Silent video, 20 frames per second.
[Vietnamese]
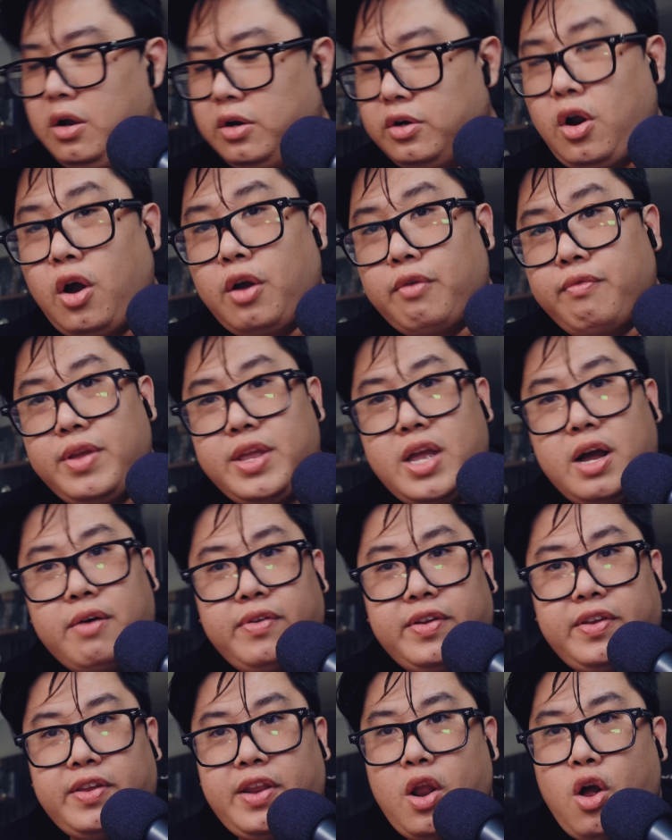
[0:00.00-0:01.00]
Rồi bây giờ
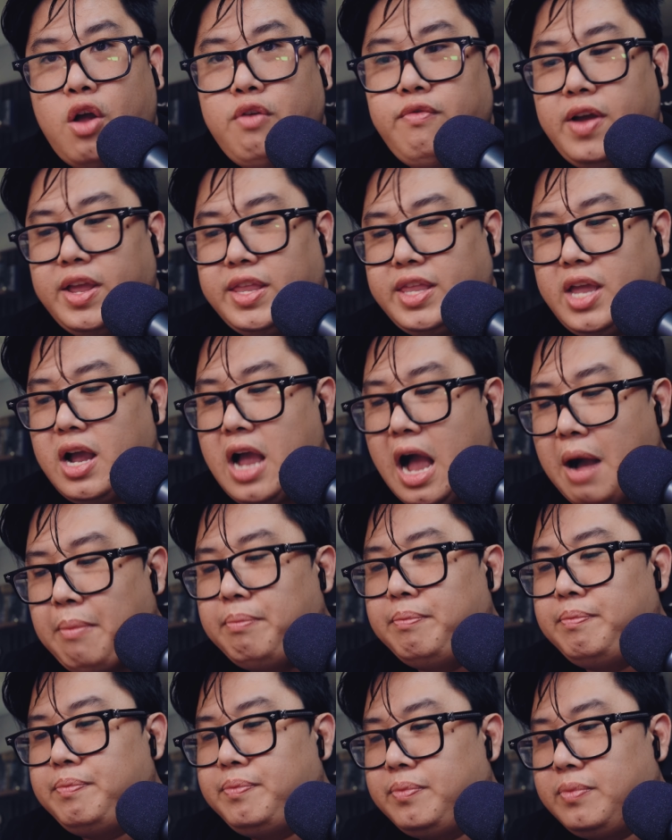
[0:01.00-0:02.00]
sẽ nói về chất
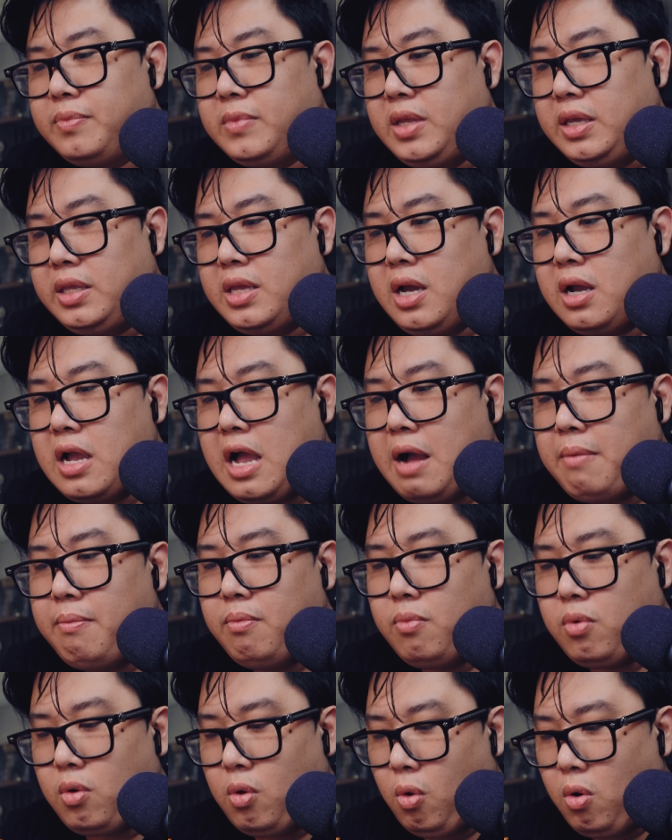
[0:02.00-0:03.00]
âm. Thì chất
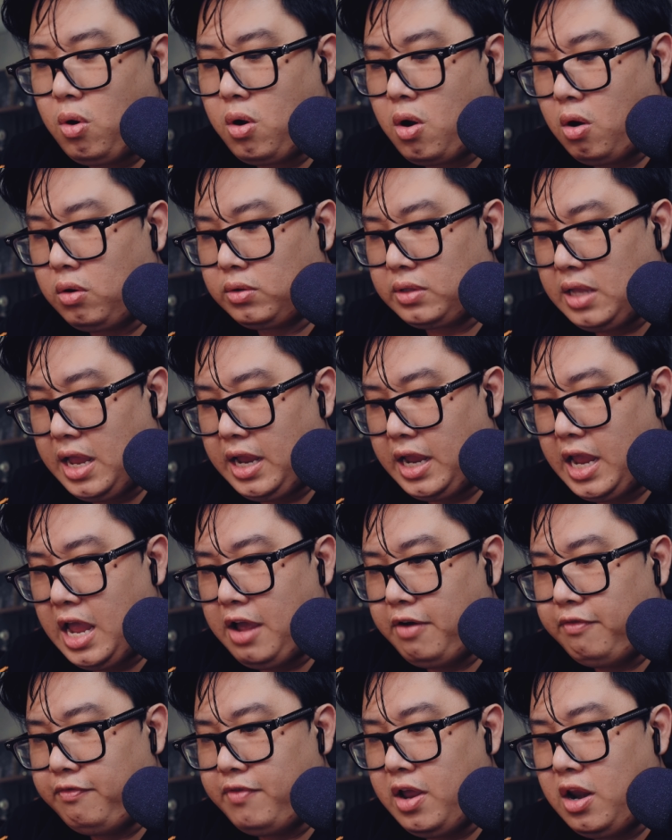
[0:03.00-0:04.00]
âm của con tai
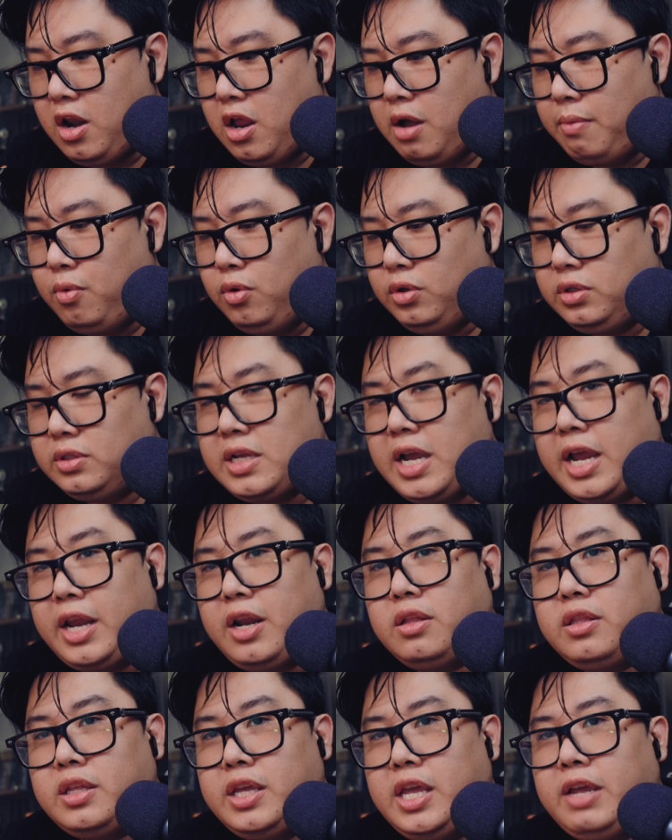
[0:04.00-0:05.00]
nghe Velasboost này
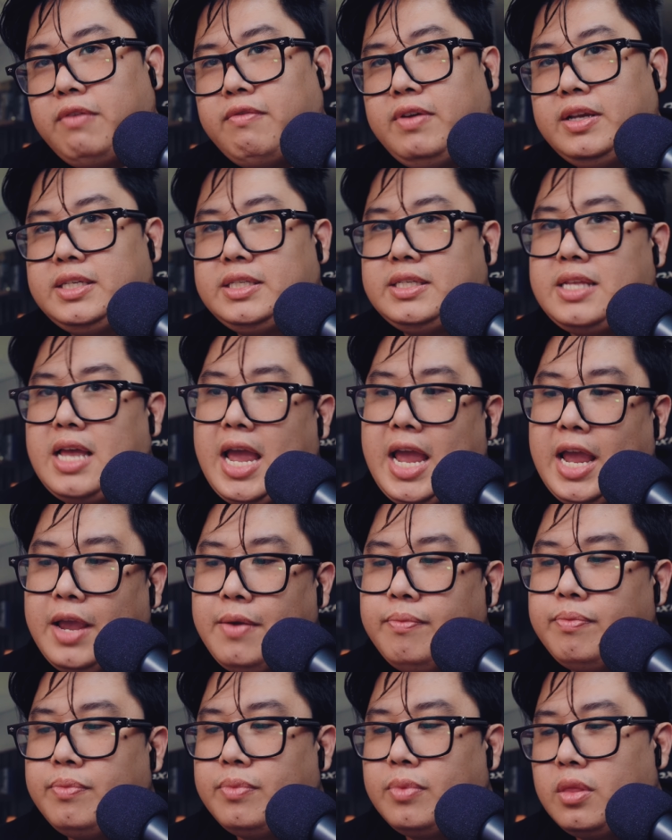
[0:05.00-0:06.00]
nó thiên về
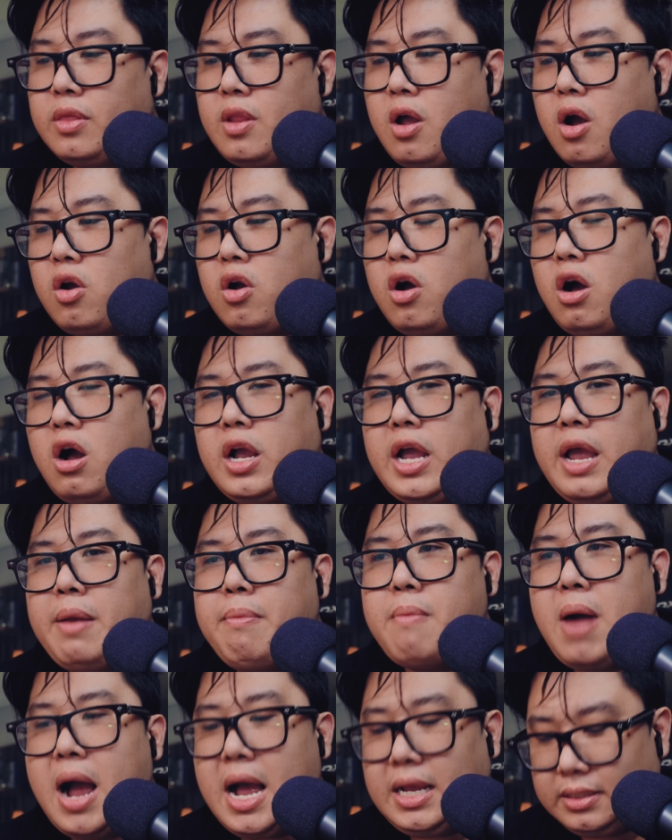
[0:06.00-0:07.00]
sáng, nó có cái
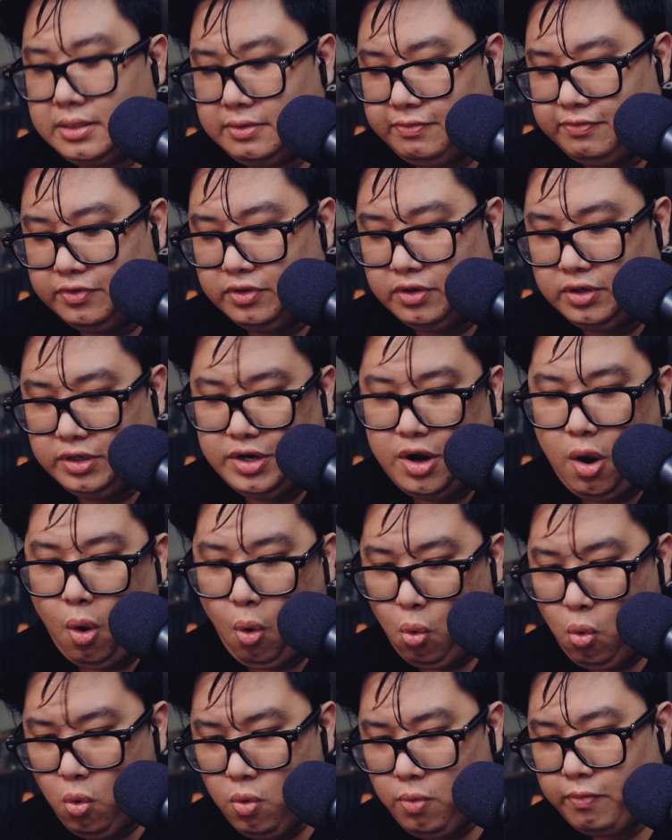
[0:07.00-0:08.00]
bass vừa
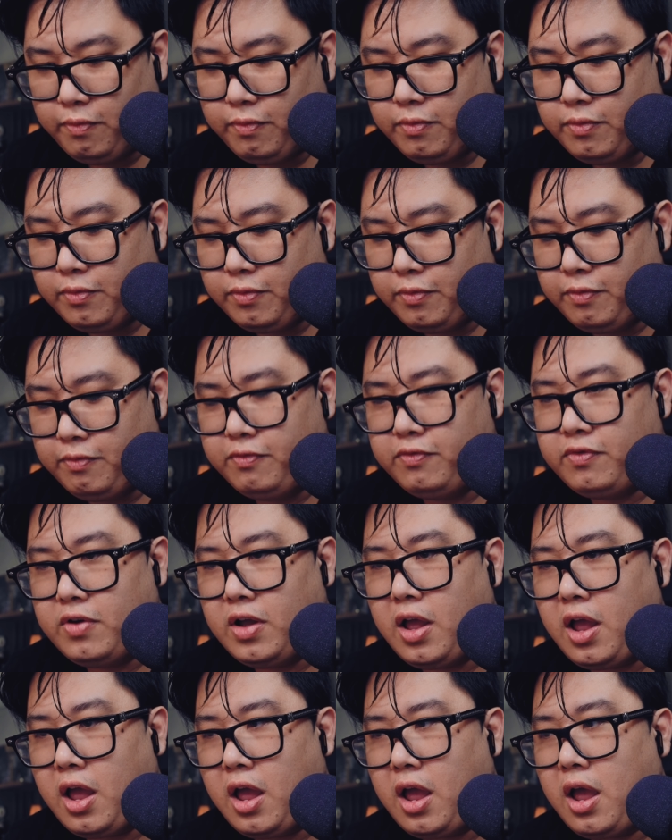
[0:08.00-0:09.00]
đủ
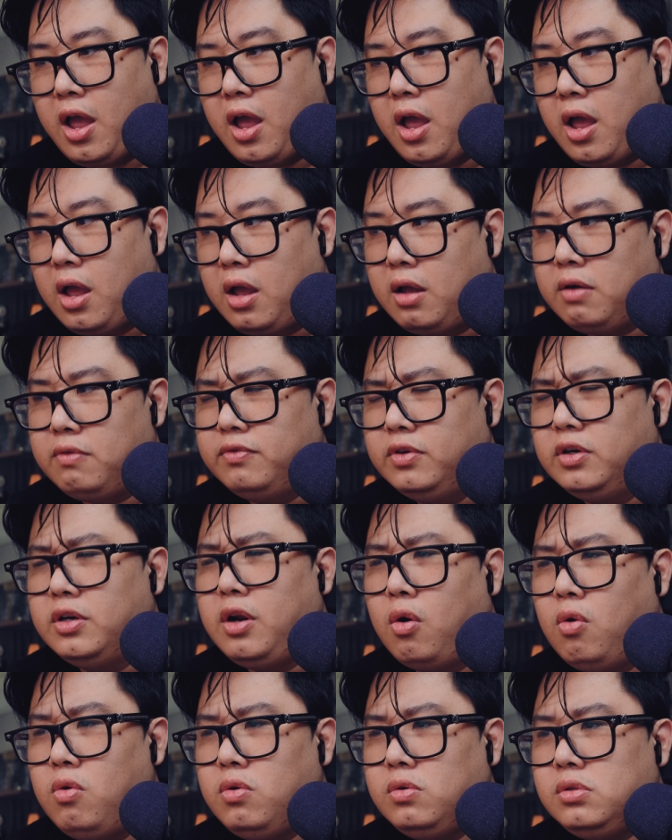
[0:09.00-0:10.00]
và vừa
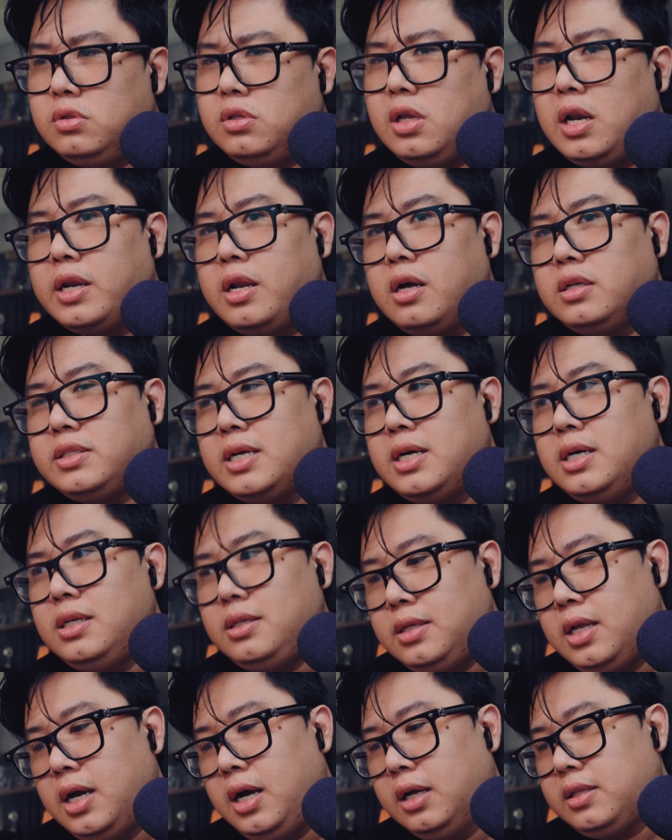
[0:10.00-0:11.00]
đủ, tức là nó sẽ ít
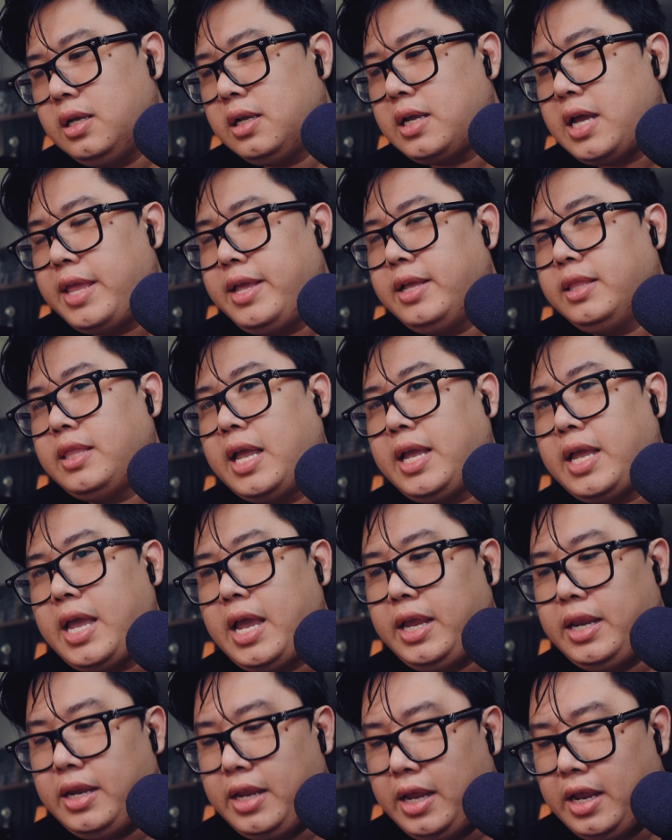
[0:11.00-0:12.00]
hơn tất cả những tai
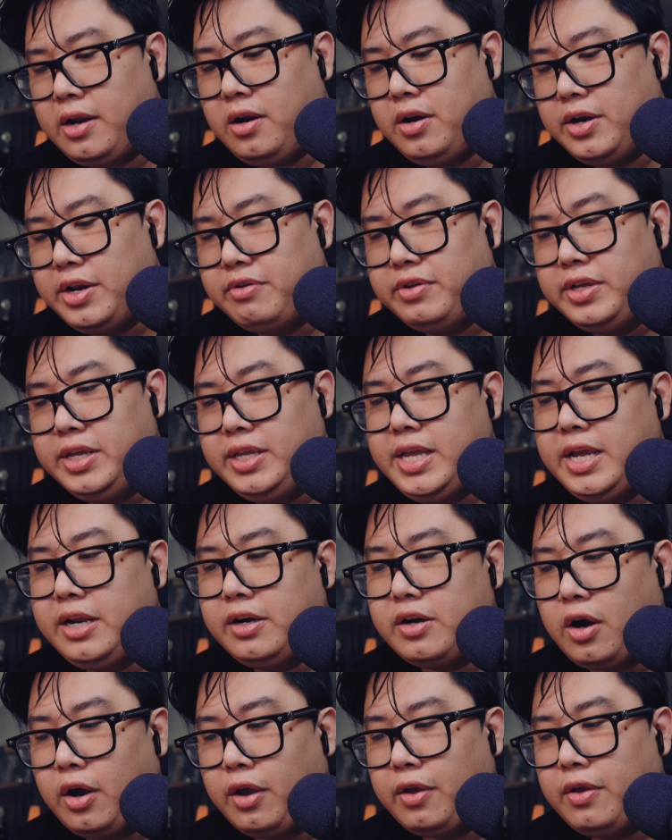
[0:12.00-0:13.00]
nghe in-ear, đó là điều dĩ nhiên
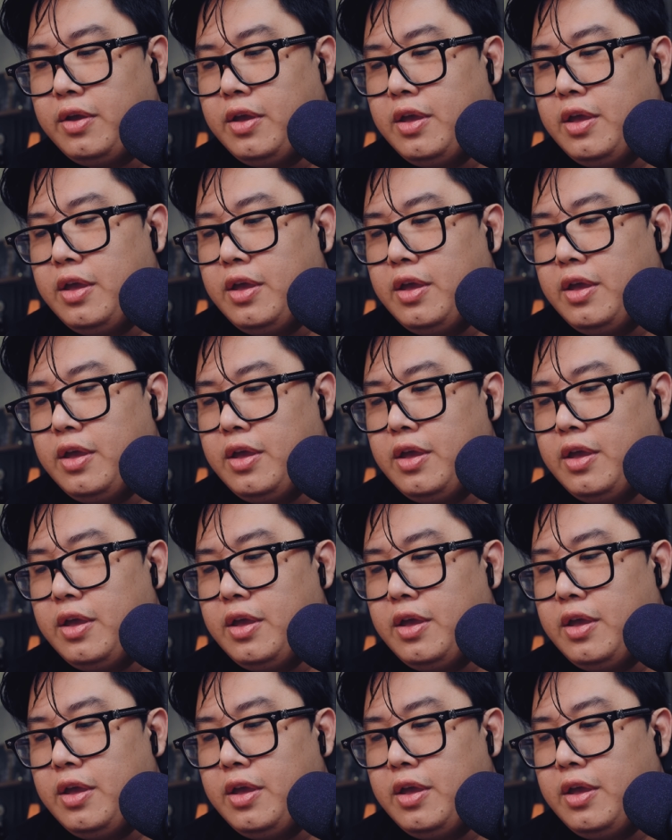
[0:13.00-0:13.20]
rồi.